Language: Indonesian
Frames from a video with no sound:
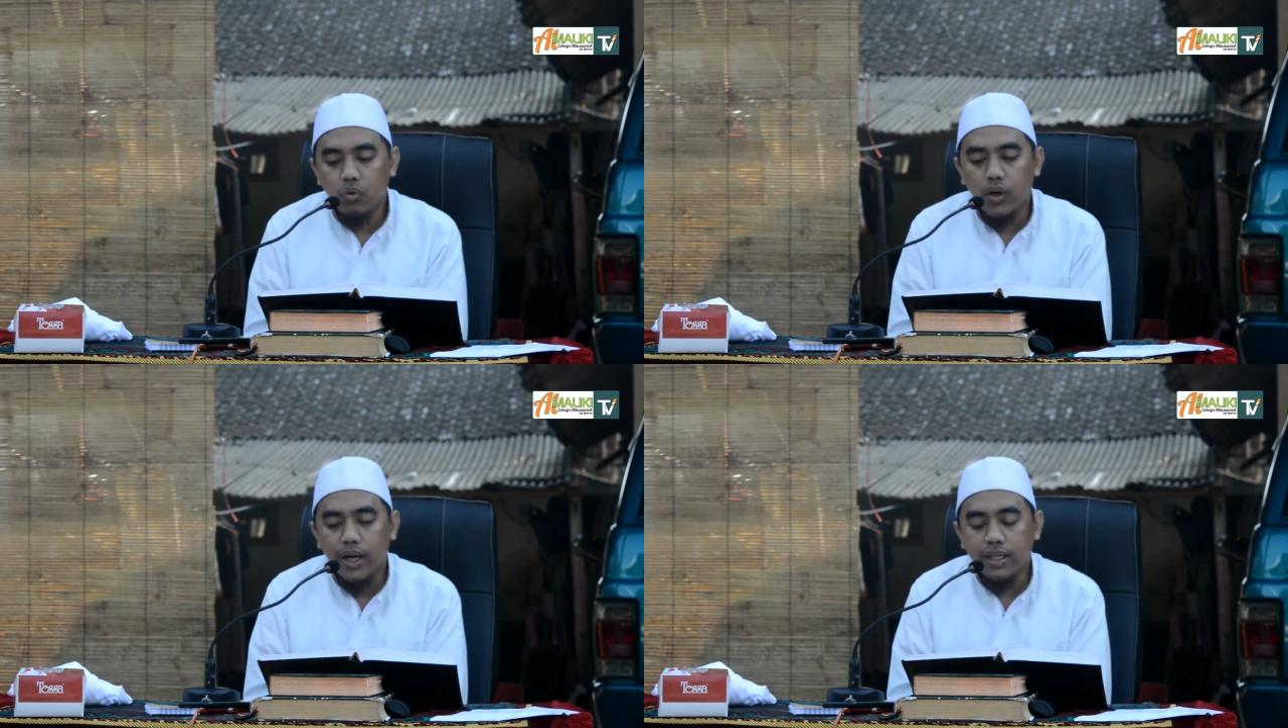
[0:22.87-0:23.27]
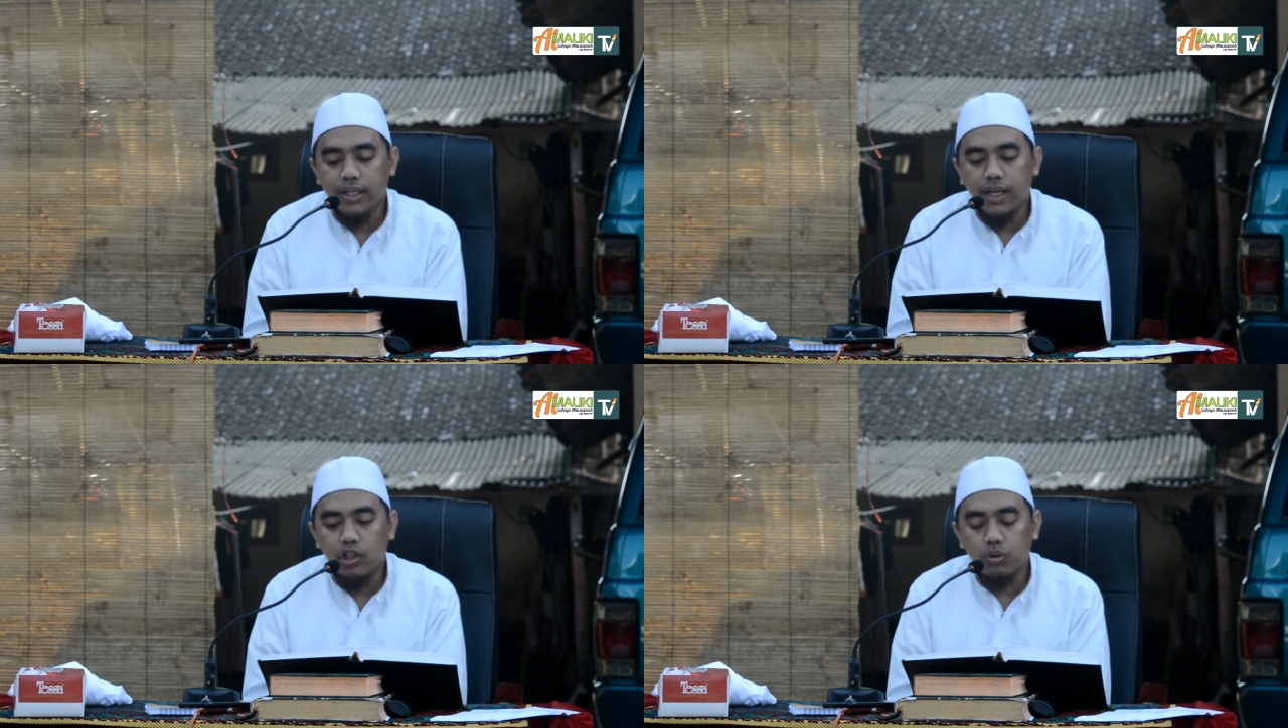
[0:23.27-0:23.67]
wa
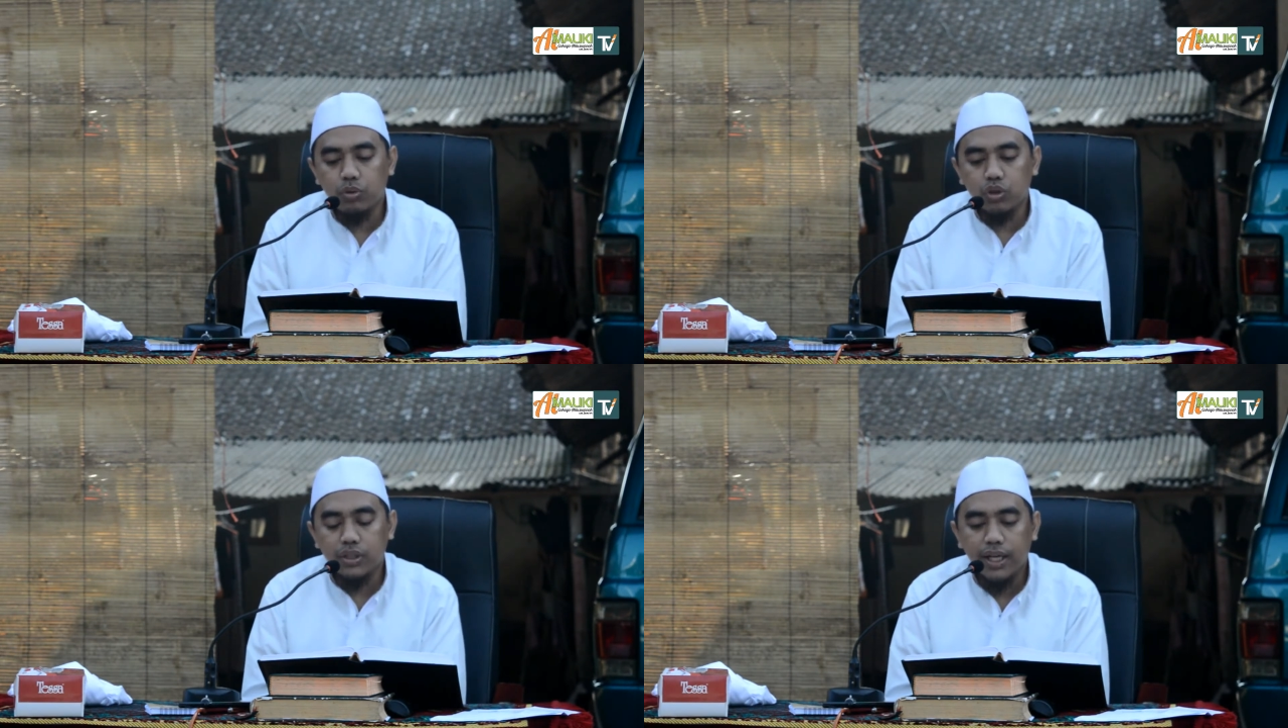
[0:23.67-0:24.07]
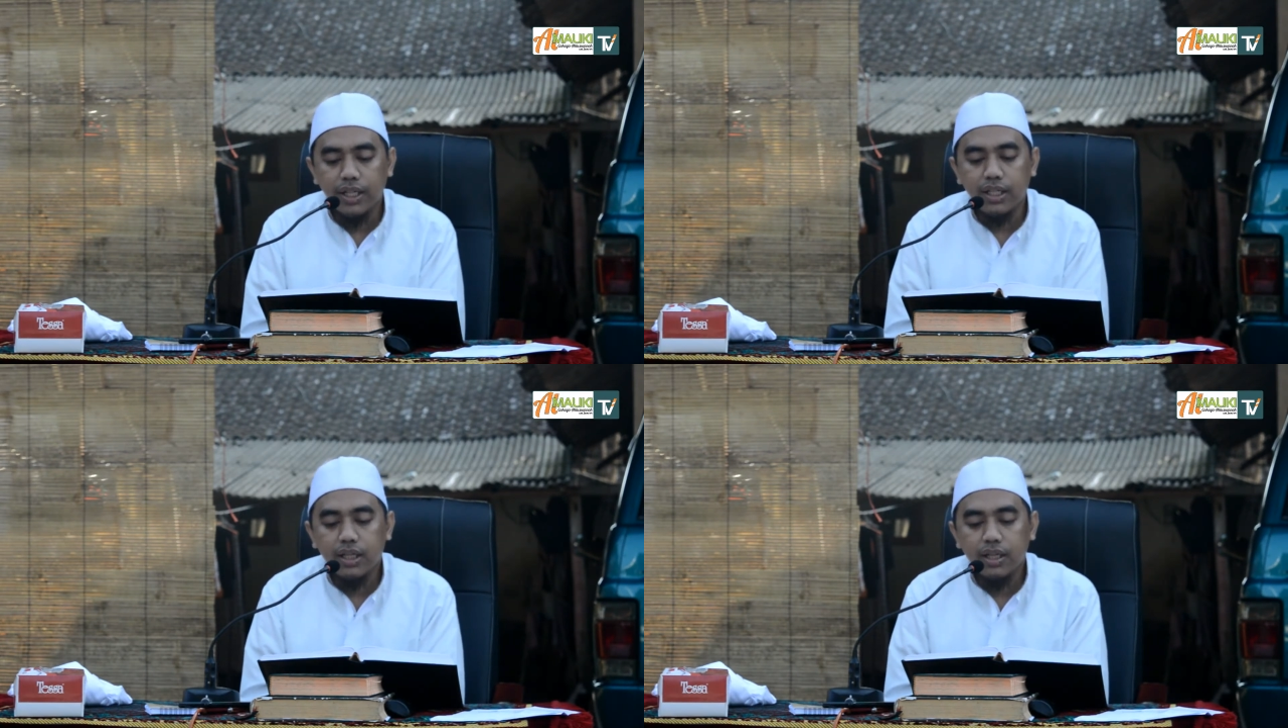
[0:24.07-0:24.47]
Hannad bin
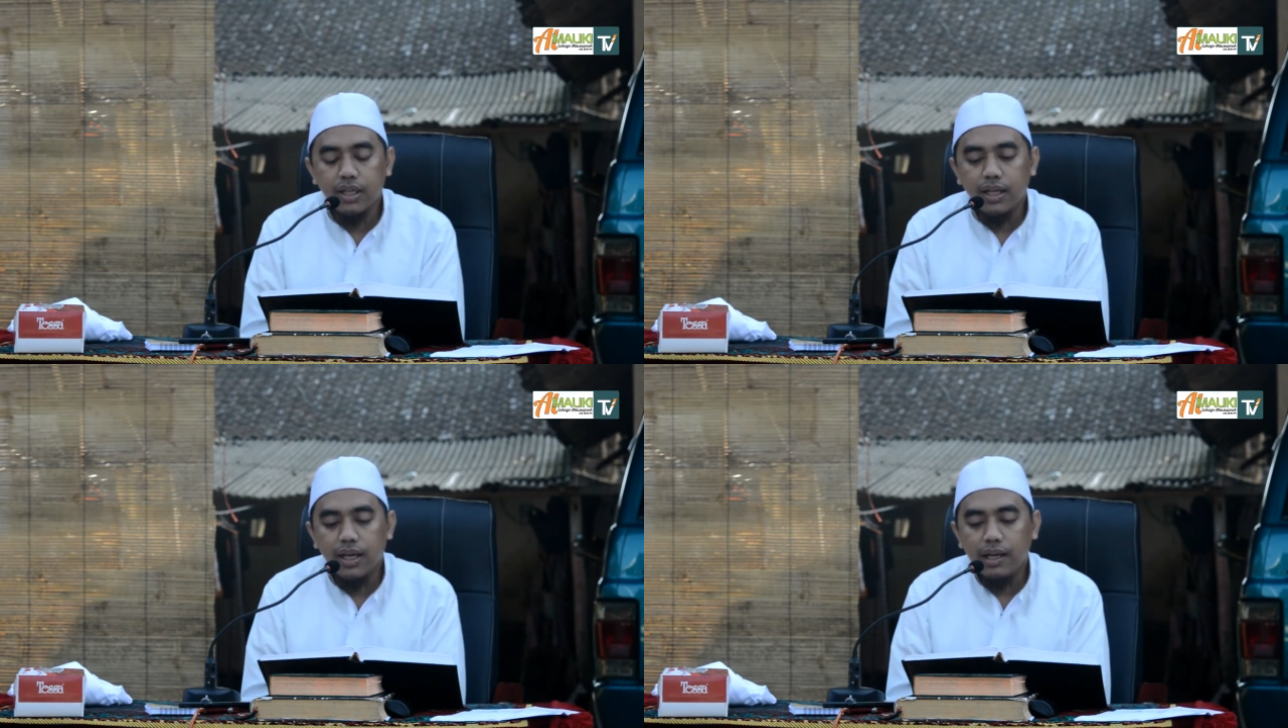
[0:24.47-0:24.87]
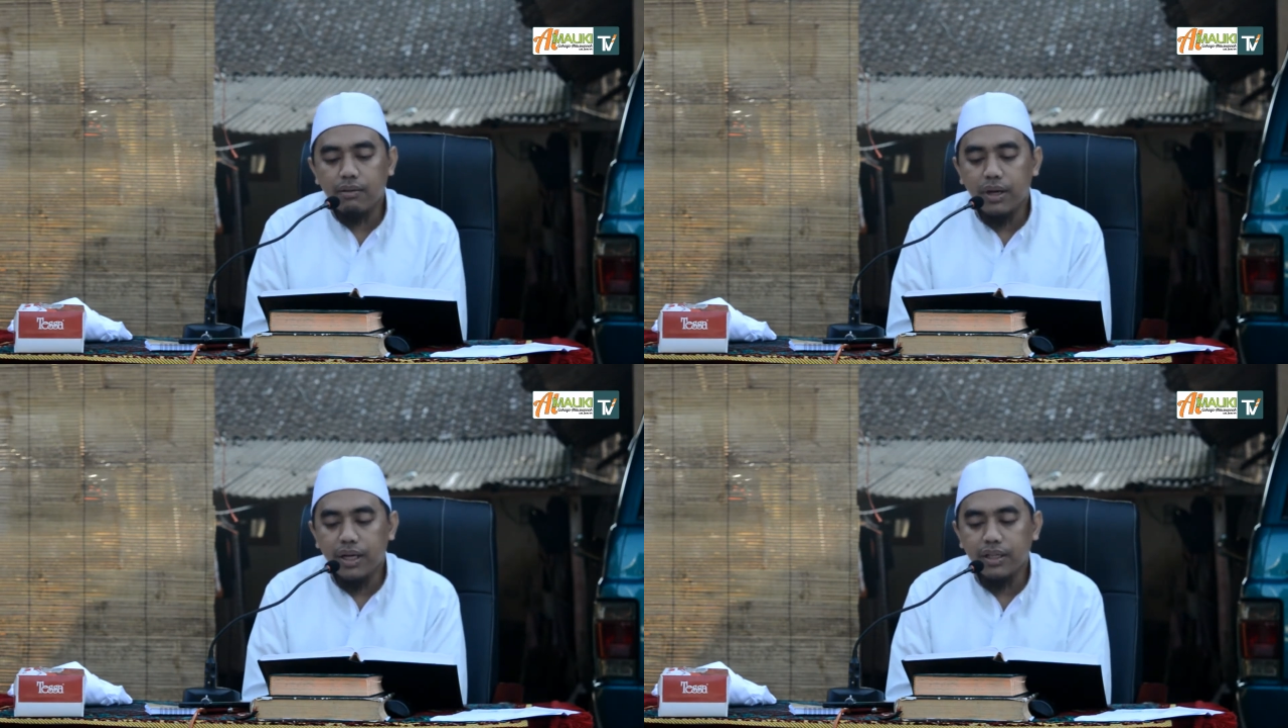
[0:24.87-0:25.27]
Sari
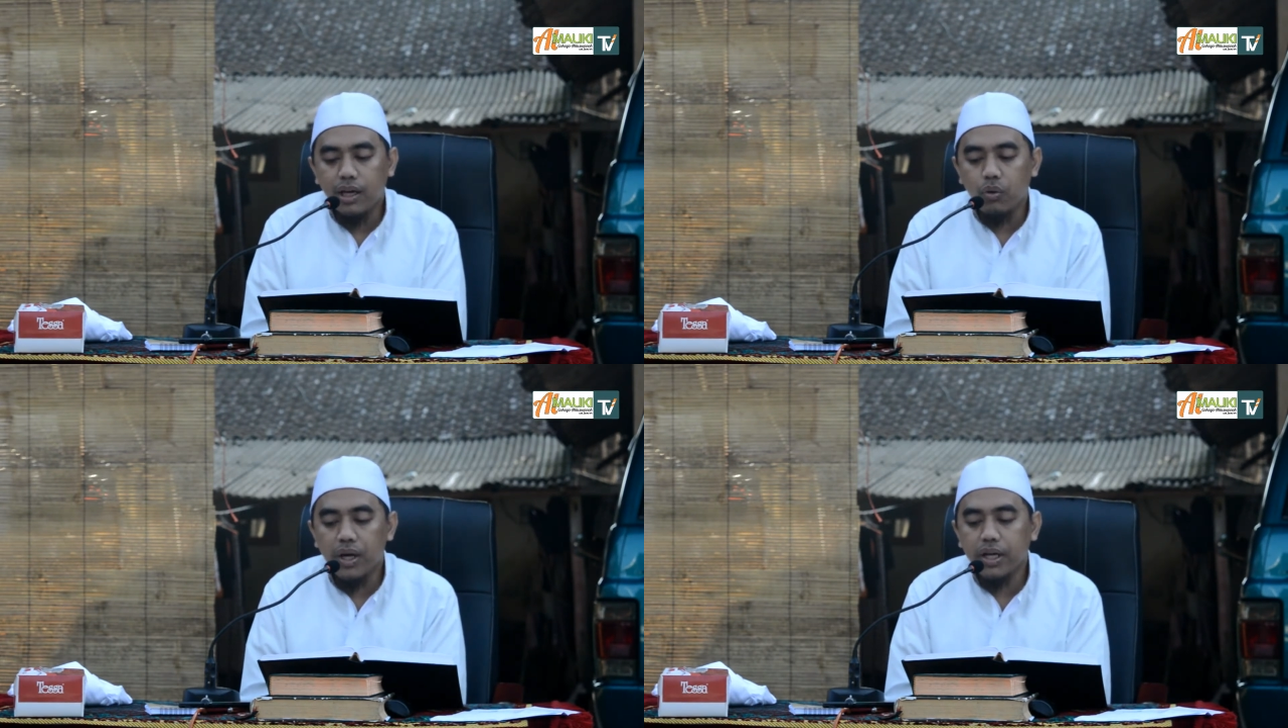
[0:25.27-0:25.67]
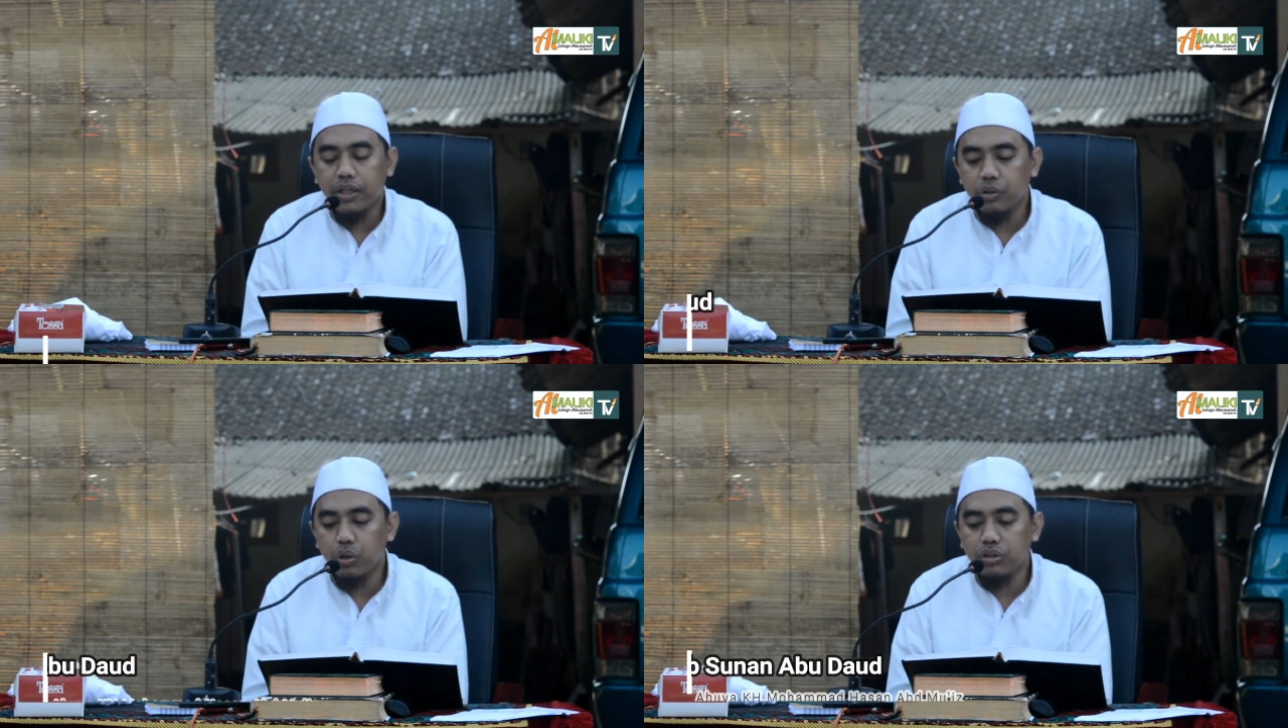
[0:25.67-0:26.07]
al-ma'na
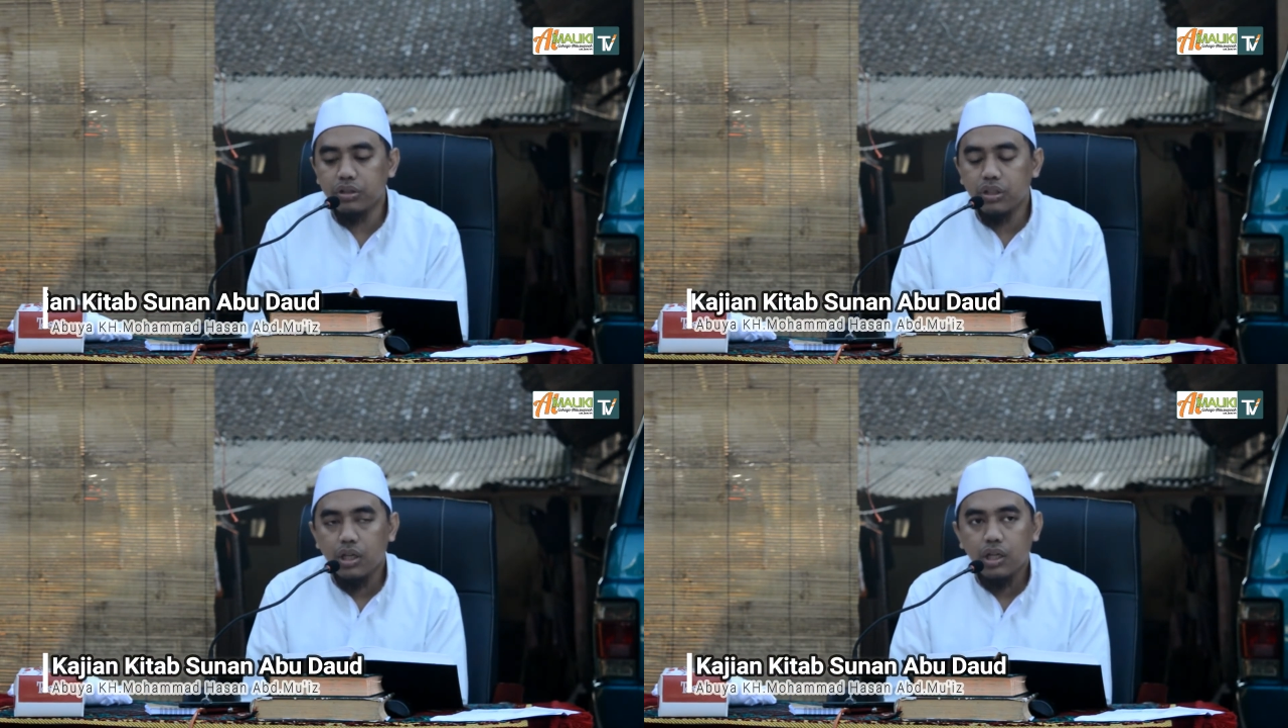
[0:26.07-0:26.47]
wahidun